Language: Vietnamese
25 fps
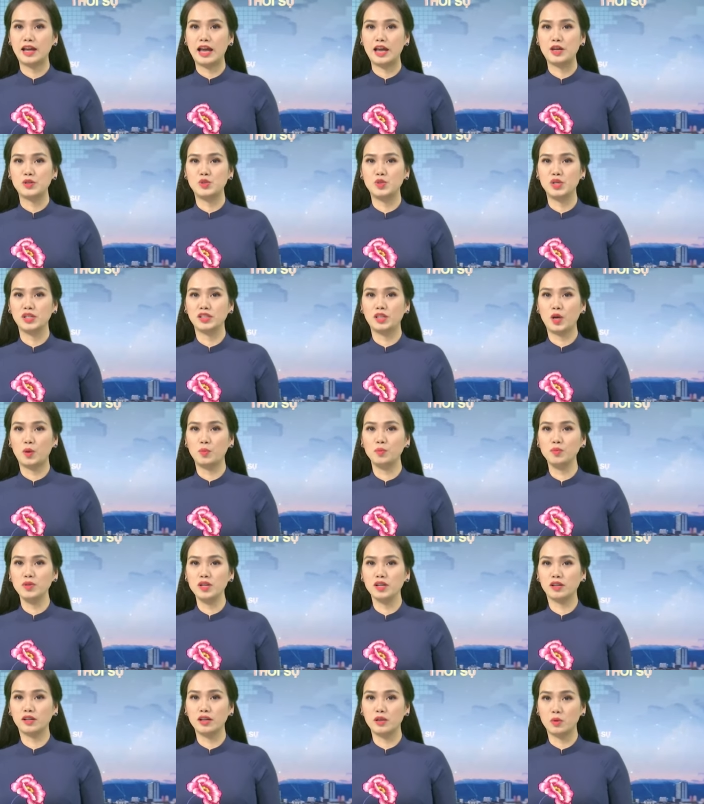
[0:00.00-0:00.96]
Nhân ngày truyền
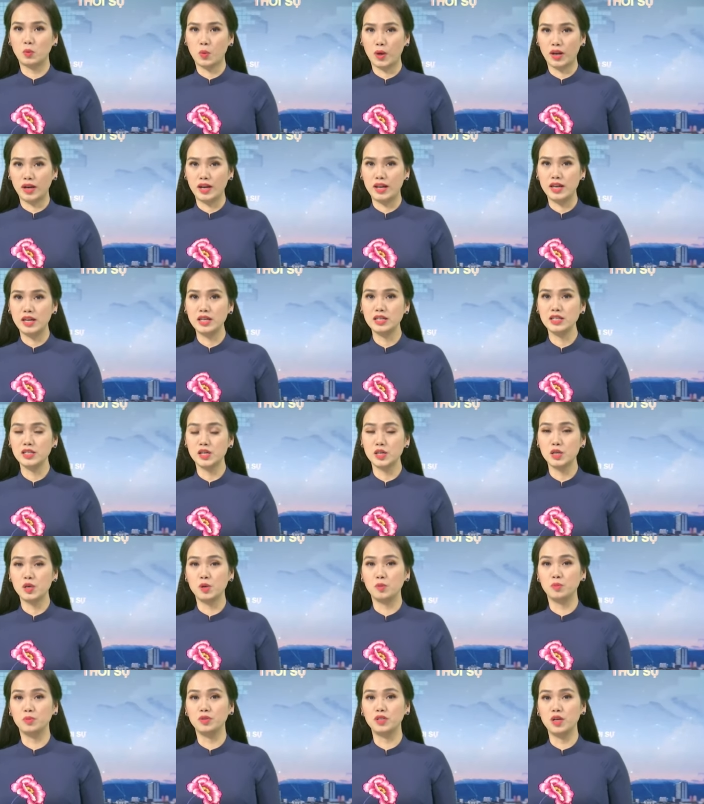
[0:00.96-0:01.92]
thống lực lượng quản lý
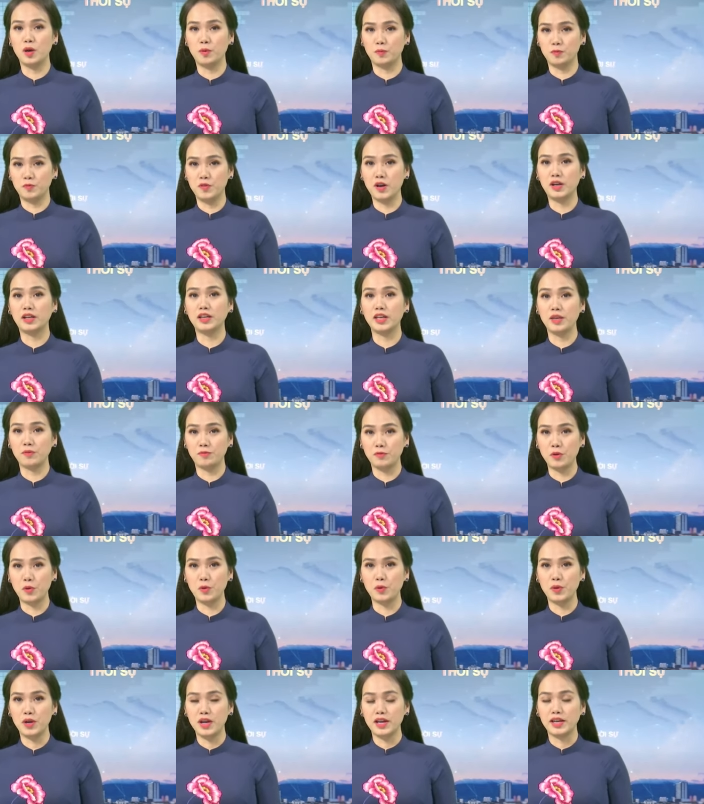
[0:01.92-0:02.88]
sử dụng động vật nghiệp
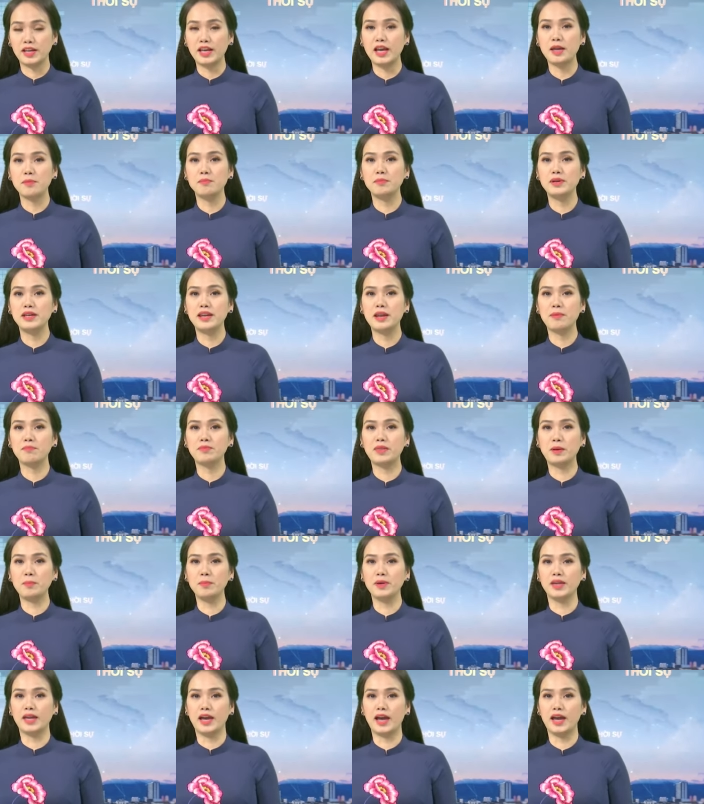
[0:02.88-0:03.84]
vụ ngày 15
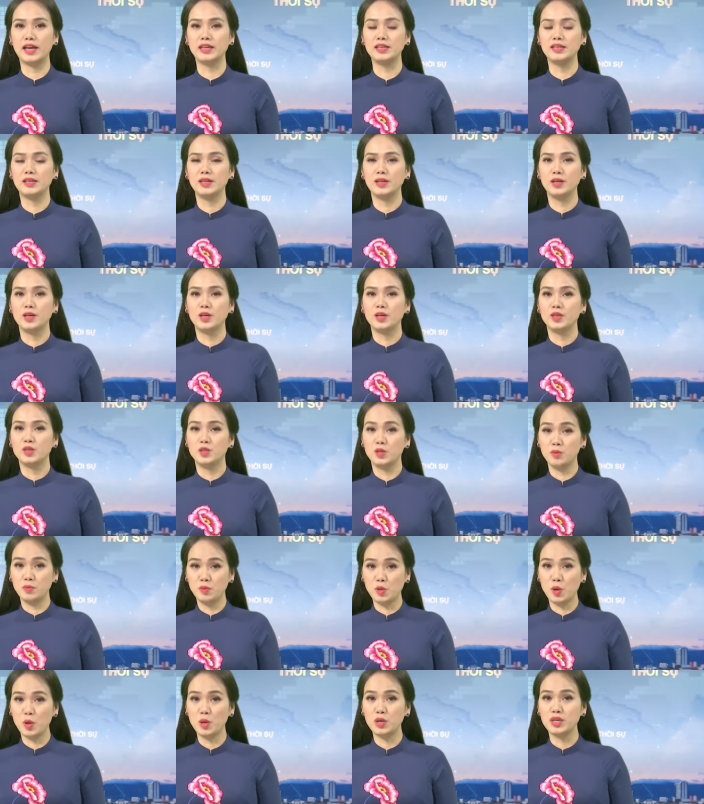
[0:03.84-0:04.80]
tháng 12,
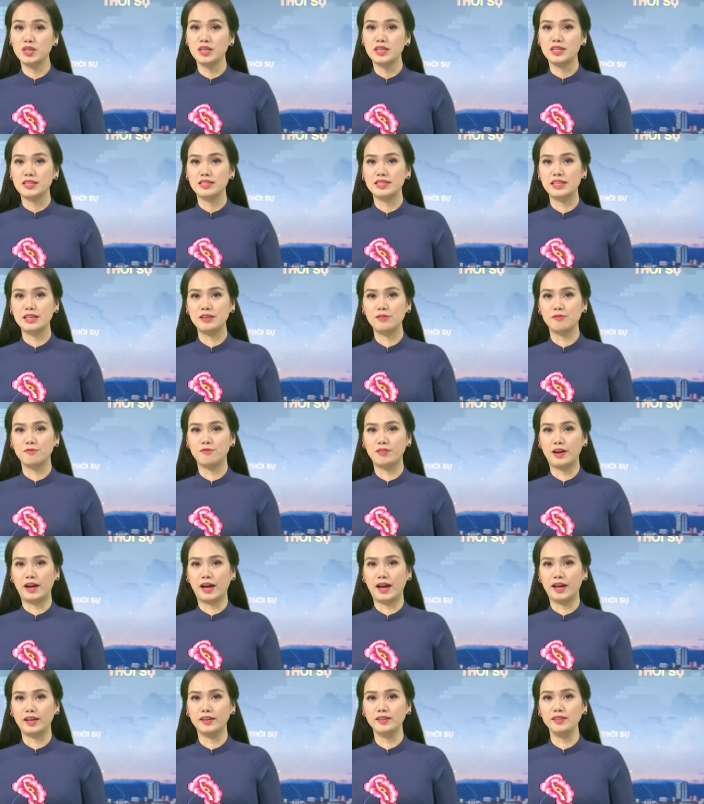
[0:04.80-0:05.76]
chúng tôi xin
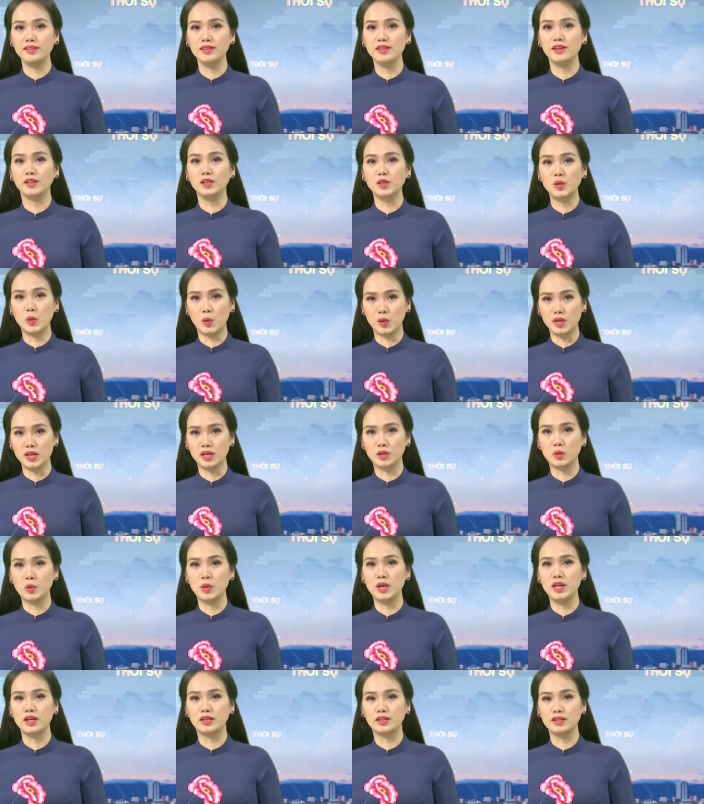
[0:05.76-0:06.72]
phản ánh những nỗ
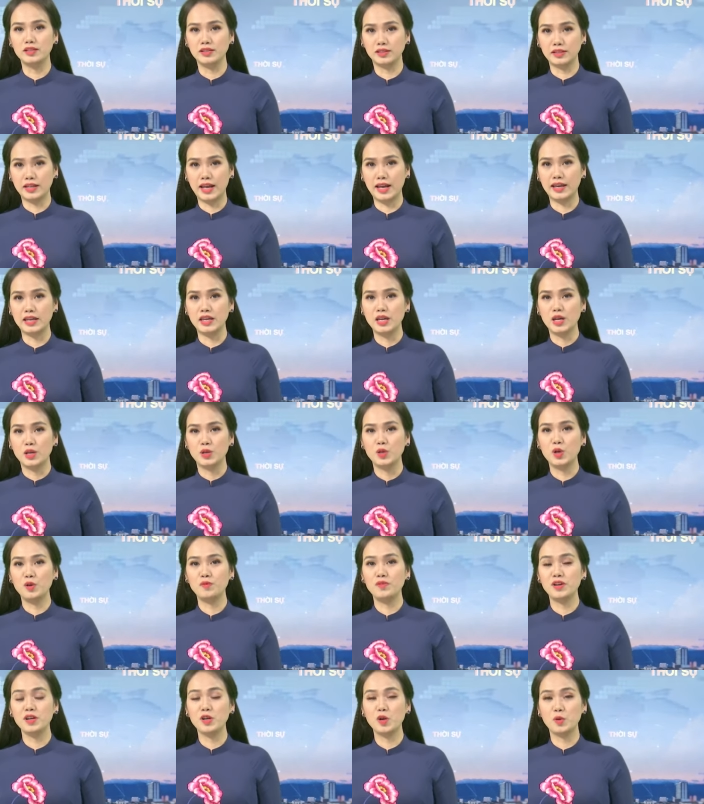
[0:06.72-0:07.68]
lực của lực lượng này
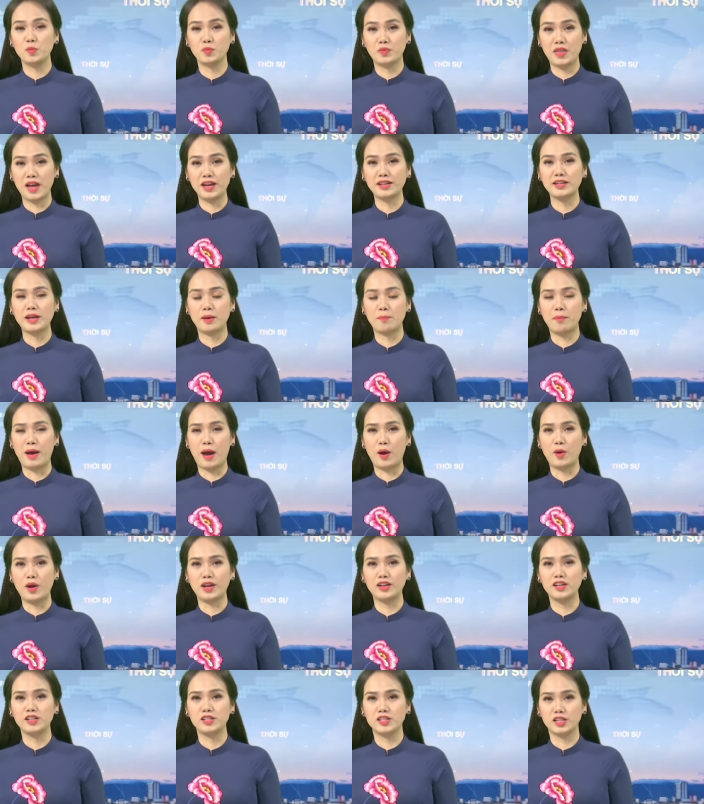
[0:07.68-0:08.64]
đối với công tác đảm
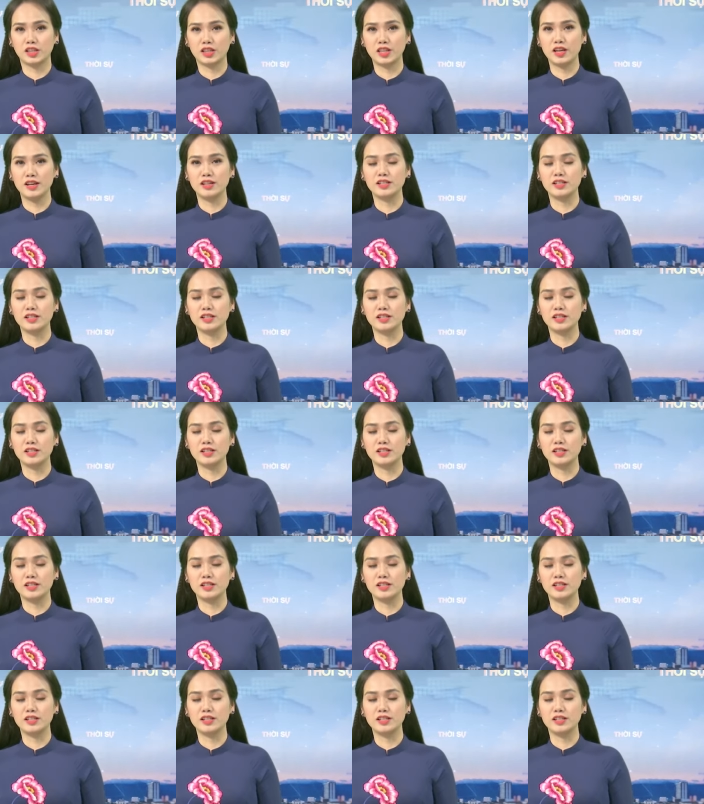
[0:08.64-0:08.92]
bảo an ninh